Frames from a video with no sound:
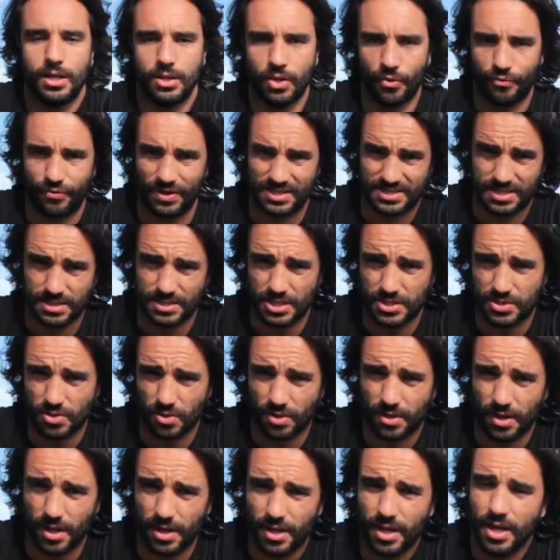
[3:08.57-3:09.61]
Não faças
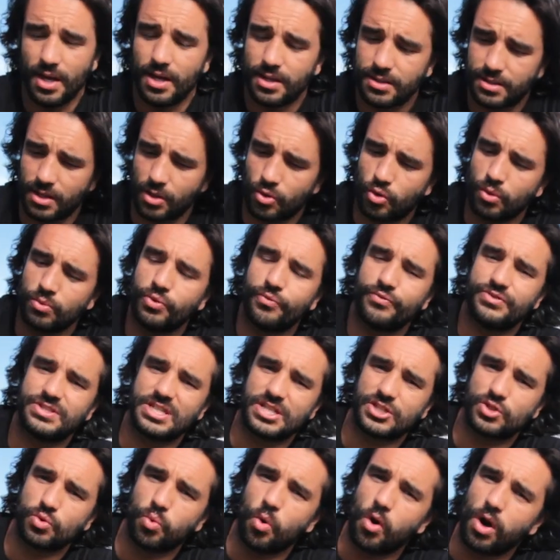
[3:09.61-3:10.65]
isto, ok? Tal como tu
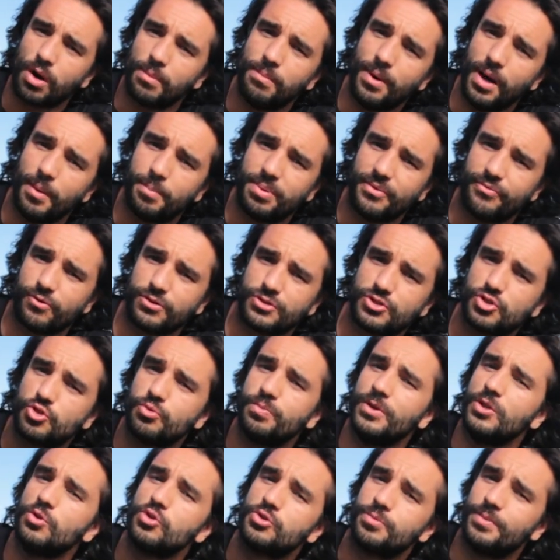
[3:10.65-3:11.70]
fizeste o warm-up e foste
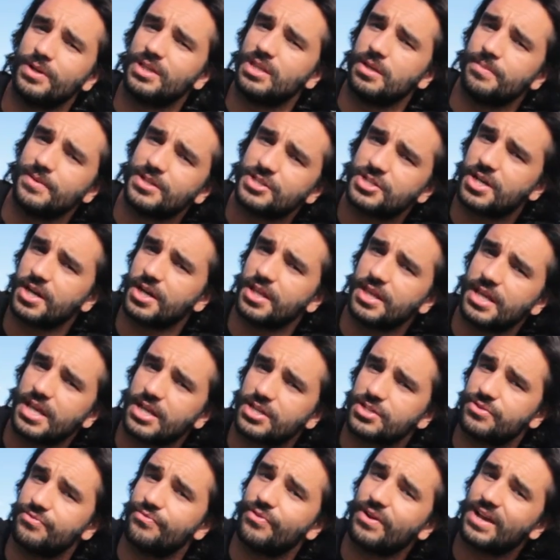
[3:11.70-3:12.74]
subindo os batimentos
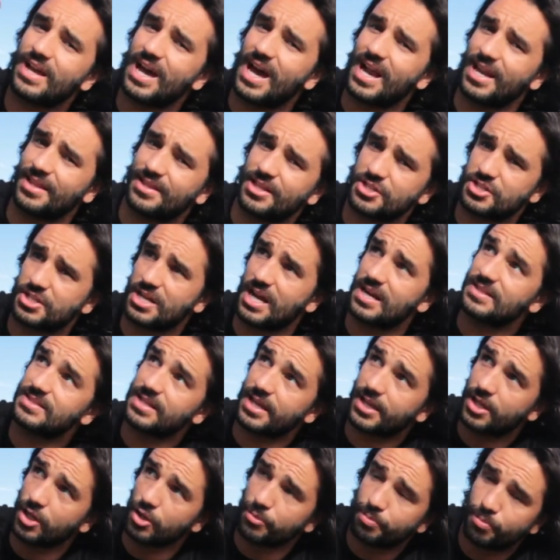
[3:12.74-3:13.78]
cardíacos devagar até
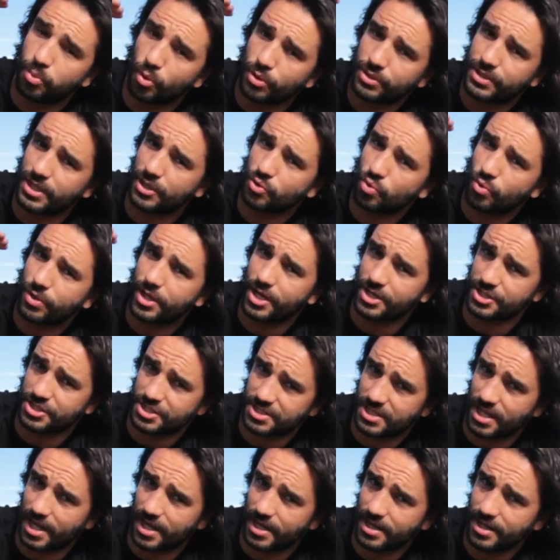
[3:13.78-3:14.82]
chegares àquele ponto em que tu queres
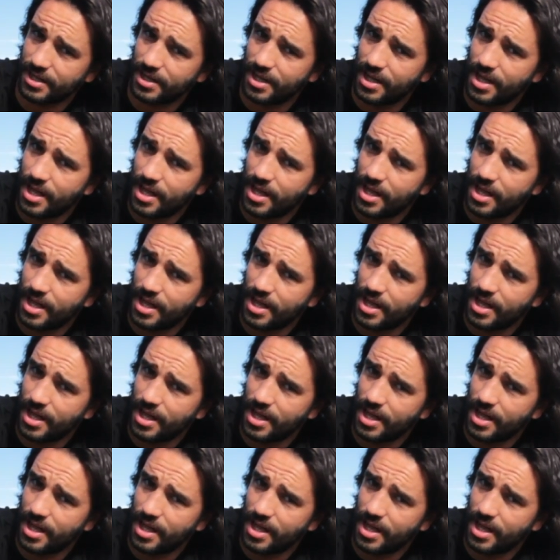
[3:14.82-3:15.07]
estar,